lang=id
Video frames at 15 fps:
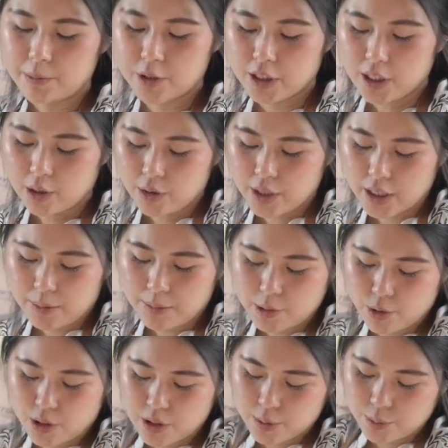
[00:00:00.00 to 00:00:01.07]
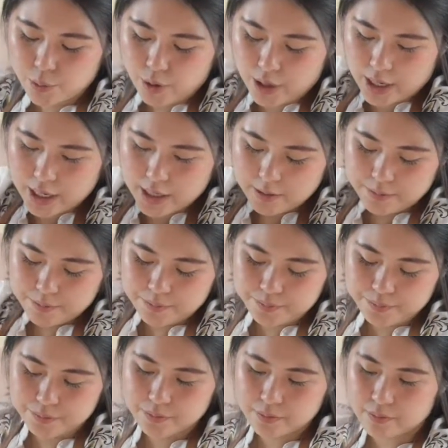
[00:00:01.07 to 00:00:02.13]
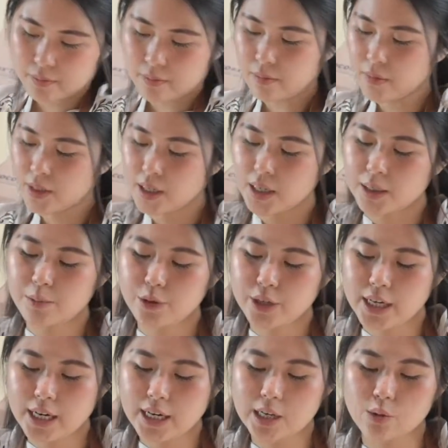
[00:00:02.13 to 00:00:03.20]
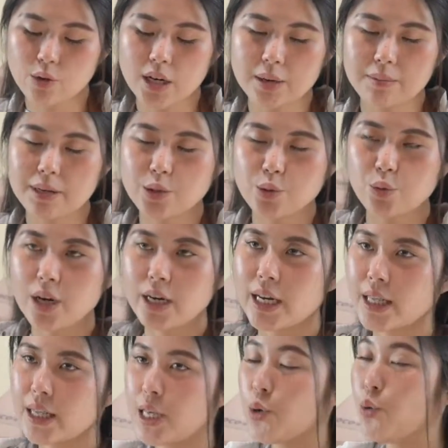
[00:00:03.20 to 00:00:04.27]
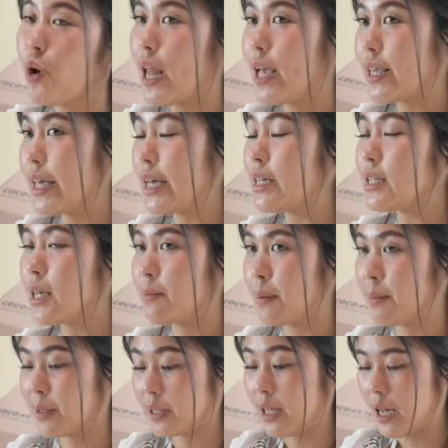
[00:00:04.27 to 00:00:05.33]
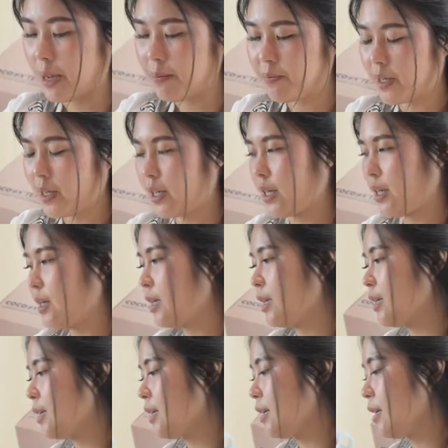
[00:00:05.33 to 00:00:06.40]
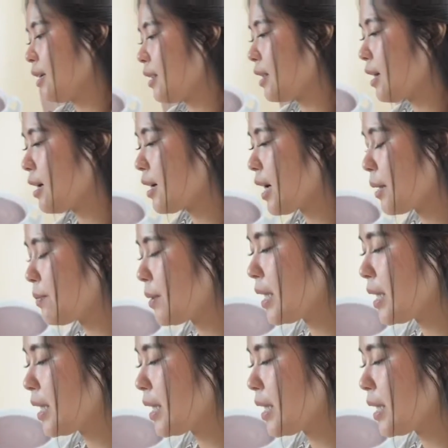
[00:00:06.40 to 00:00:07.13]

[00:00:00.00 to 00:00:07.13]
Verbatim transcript: Putih telur kita masukkan semua. Kemudian aku akan masukkan nanti gulanya sampai bertahap. Kita akan